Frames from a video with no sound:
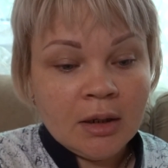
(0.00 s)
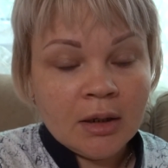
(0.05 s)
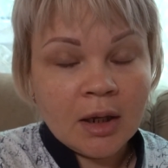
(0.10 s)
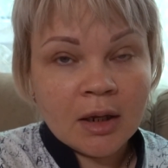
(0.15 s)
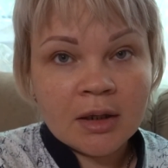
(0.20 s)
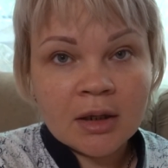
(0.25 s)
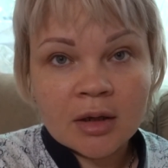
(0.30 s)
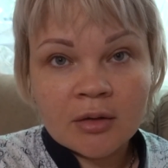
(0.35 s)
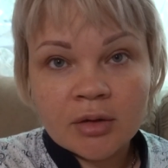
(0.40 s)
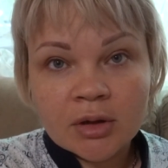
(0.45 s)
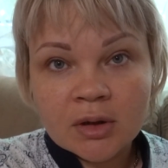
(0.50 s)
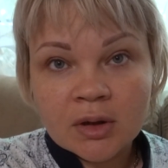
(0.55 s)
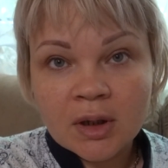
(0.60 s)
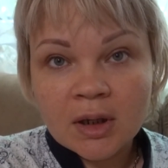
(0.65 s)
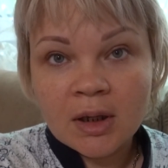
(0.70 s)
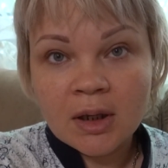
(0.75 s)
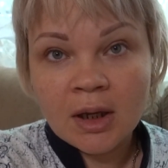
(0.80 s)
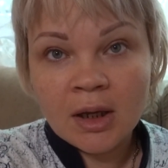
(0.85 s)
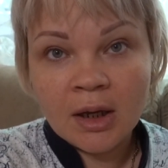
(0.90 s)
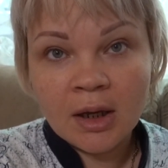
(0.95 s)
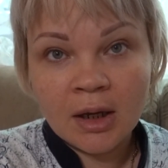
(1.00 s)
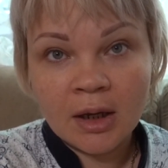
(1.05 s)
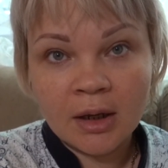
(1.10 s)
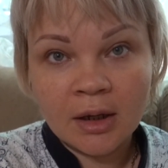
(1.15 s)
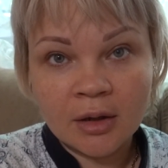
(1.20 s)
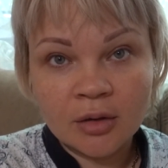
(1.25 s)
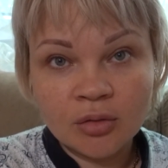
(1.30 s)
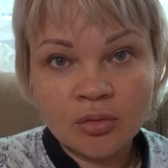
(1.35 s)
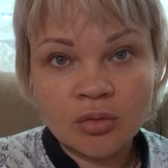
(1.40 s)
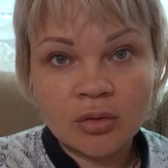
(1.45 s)
И она говорит, ты,
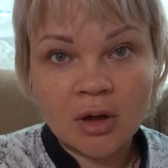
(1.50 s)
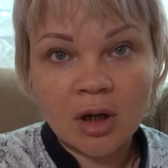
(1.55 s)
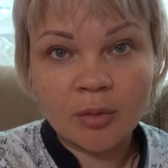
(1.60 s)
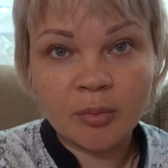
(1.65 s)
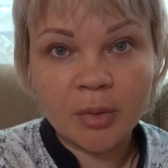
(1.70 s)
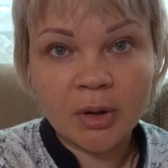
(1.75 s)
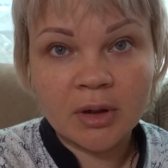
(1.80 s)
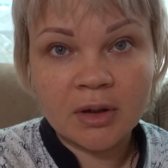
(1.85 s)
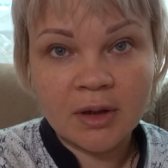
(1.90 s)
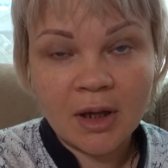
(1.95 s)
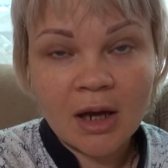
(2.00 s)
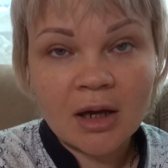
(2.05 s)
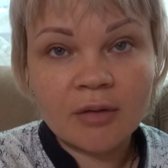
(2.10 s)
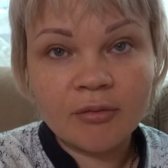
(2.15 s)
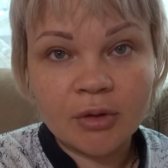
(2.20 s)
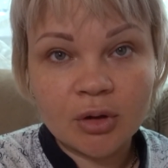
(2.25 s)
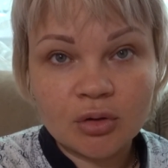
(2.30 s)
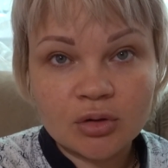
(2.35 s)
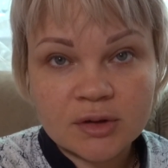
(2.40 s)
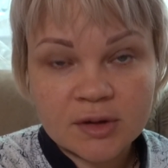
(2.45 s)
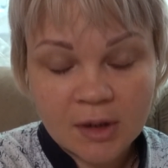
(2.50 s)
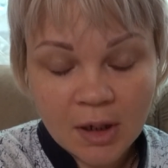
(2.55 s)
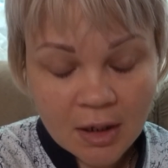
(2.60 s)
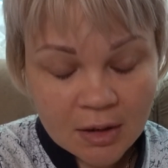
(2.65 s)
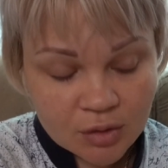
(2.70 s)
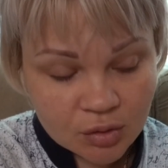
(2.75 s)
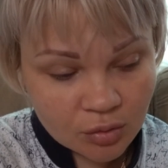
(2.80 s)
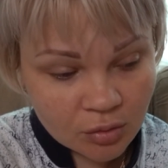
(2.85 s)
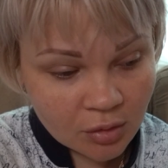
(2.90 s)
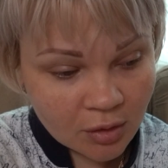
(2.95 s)
ну, как бы, я говорю
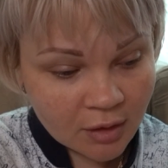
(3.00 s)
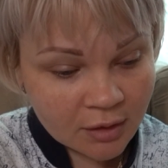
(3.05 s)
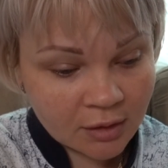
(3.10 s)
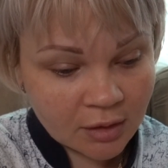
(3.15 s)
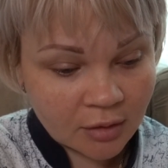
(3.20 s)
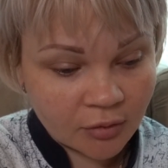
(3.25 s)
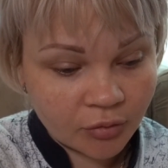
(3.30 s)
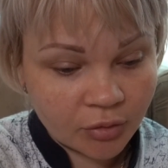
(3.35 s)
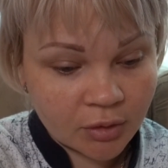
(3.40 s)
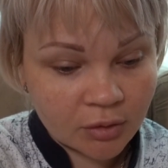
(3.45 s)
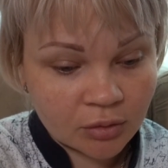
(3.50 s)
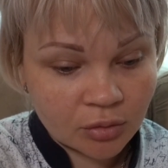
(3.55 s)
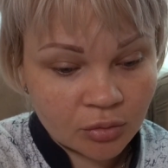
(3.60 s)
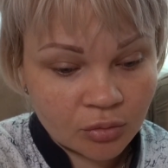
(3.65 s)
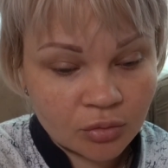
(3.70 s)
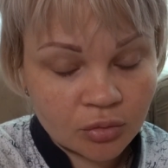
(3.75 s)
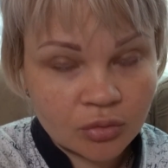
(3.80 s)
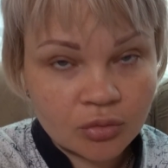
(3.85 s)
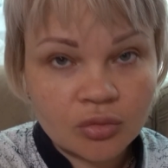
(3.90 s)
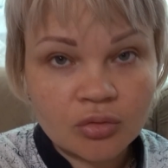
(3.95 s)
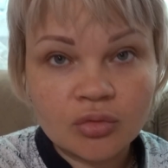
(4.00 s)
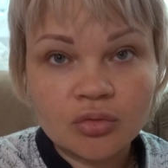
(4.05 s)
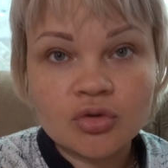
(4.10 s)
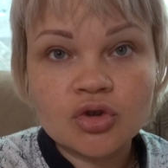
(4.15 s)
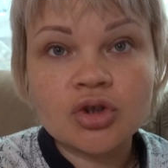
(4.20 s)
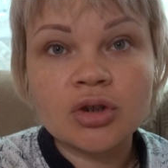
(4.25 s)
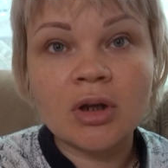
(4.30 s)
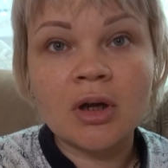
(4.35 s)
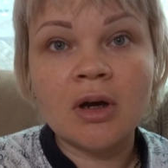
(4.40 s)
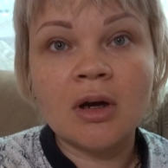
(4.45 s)
сразу, она говорит, ну,
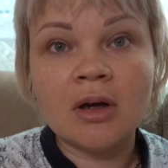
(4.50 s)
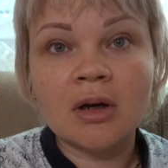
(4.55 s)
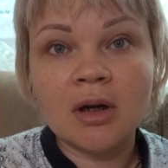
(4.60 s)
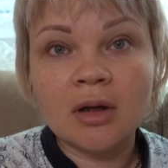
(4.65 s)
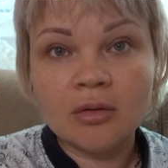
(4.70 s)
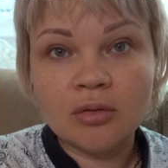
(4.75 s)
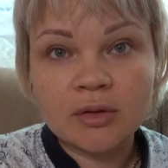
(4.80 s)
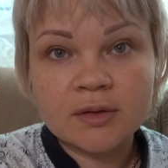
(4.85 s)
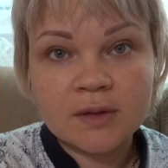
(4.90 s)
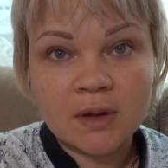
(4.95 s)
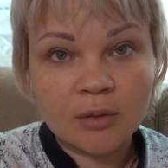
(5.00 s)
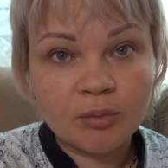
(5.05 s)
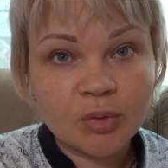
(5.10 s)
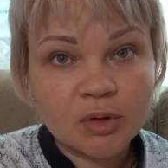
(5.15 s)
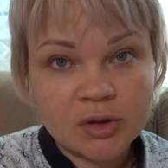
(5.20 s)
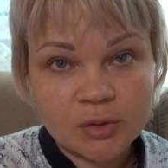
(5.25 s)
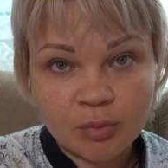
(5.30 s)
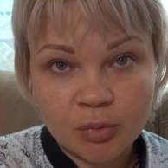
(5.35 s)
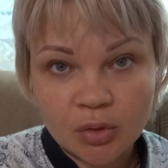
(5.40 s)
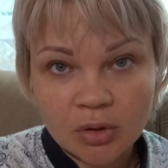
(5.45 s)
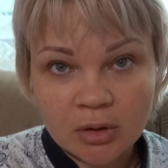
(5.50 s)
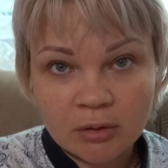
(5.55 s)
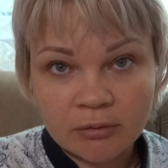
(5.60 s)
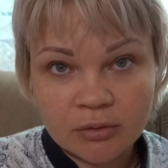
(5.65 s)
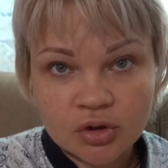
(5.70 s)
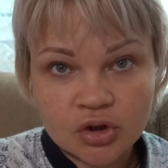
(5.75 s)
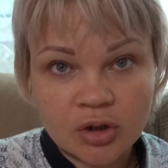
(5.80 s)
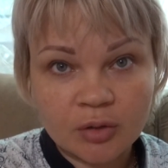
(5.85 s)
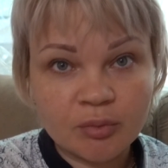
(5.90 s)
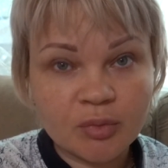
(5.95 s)
нужно колоть
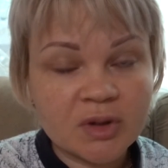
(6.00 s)
обезболивающее.